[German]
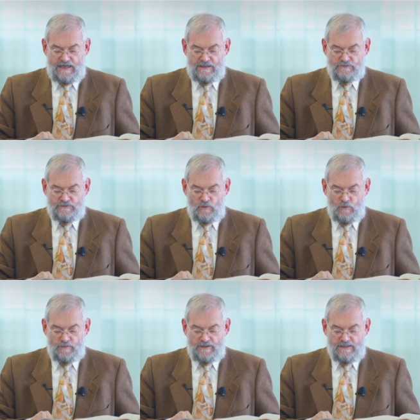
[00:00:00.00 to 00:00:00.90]

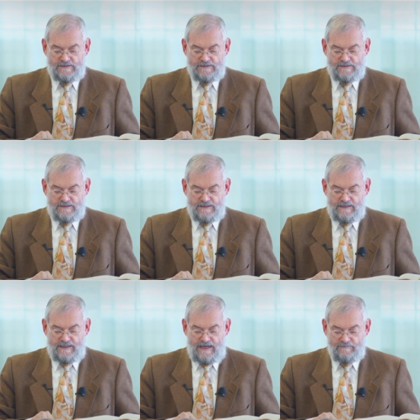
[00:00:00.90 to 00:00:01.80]
aufgehoben ist
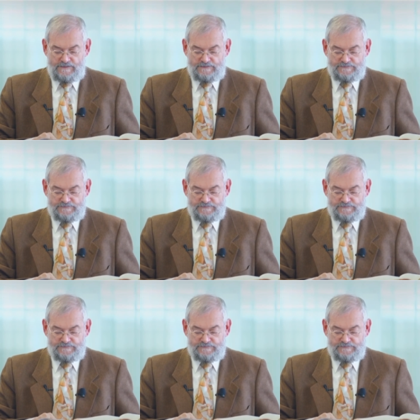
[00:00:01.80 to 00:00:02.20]
in den Himmel.